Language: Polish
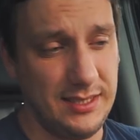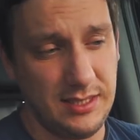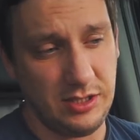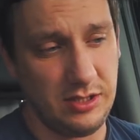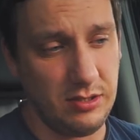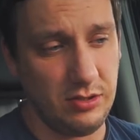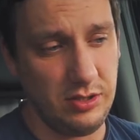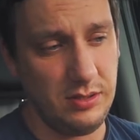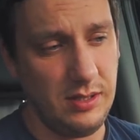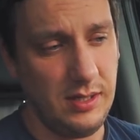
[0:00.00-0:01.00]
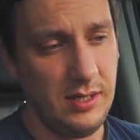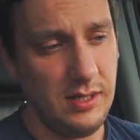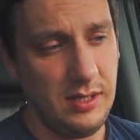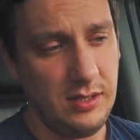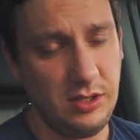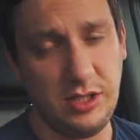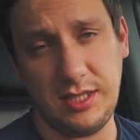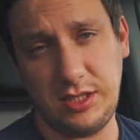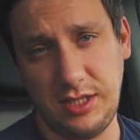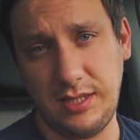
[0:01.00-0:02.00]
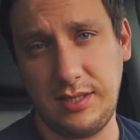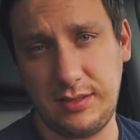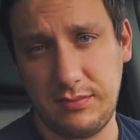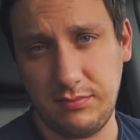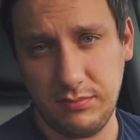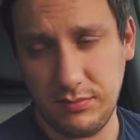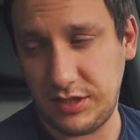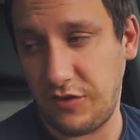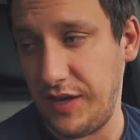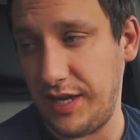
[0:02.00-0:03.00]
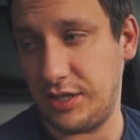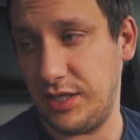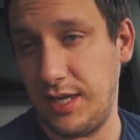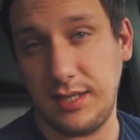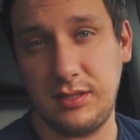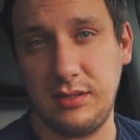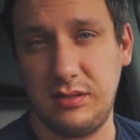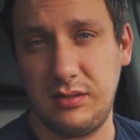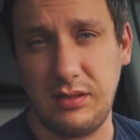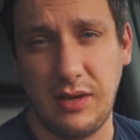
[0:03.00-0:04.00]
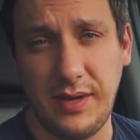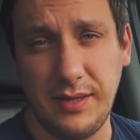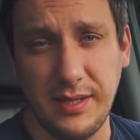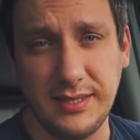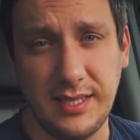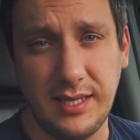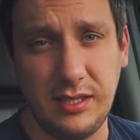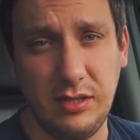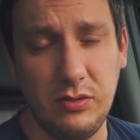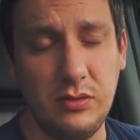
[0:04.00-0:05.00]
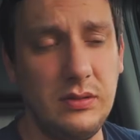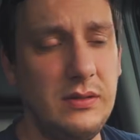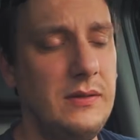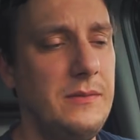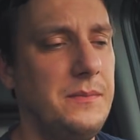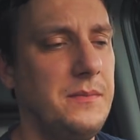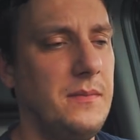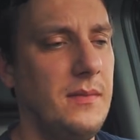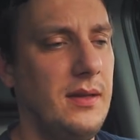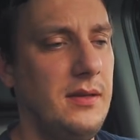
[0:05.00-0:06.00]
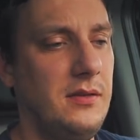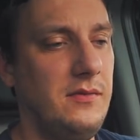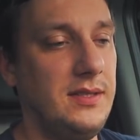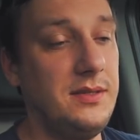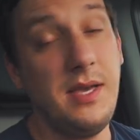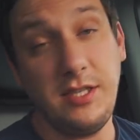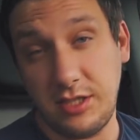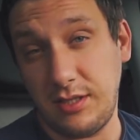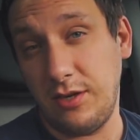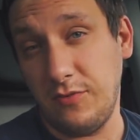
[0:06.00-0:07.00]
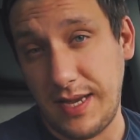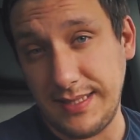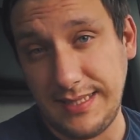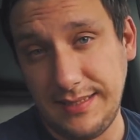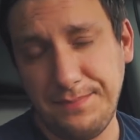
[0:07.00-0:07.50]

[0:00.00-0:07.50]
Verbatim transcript: 11 godzin, niż jak się tak skwierczę, jak kawałek mięsa na grillu. Więc miejcie to na uwadze,